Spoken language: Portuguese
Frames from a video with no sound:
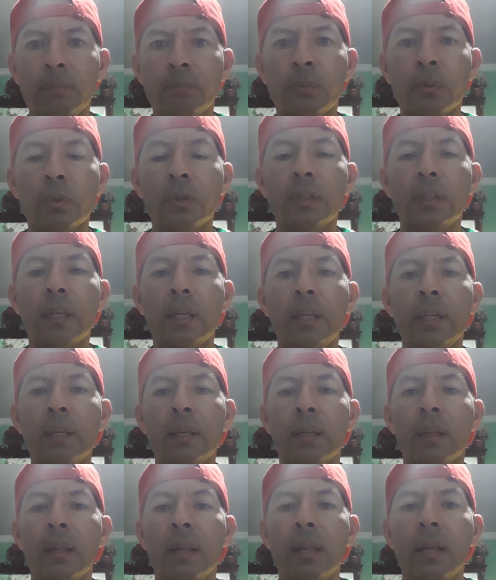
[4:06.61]

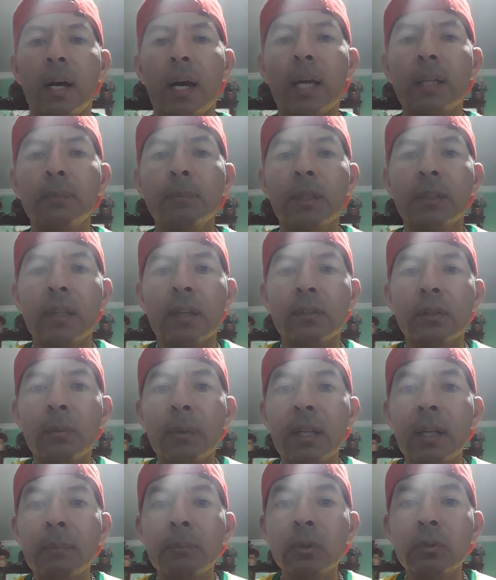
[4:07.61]
Porque a
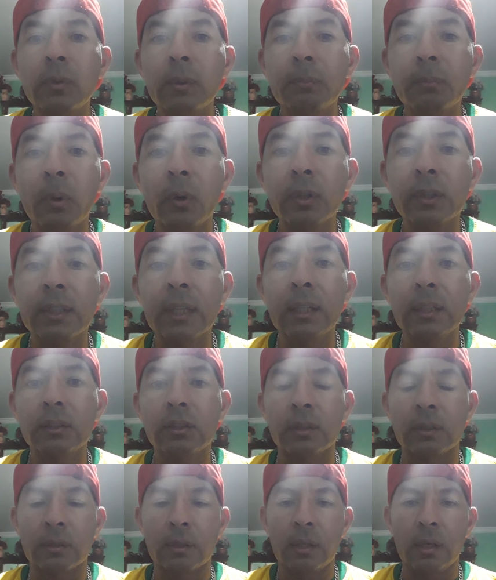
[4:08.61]
alimentação ela é muito
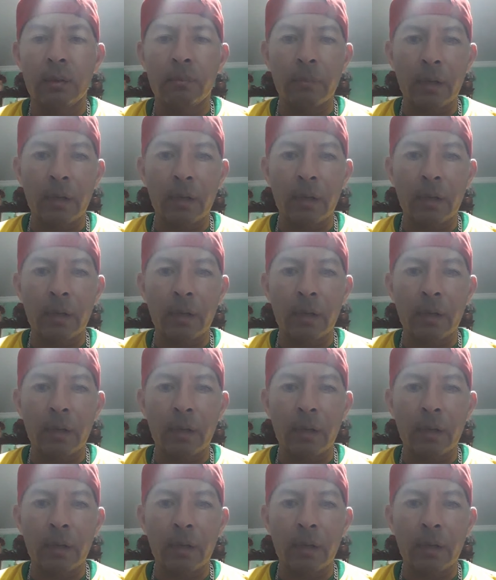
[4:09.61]
importante,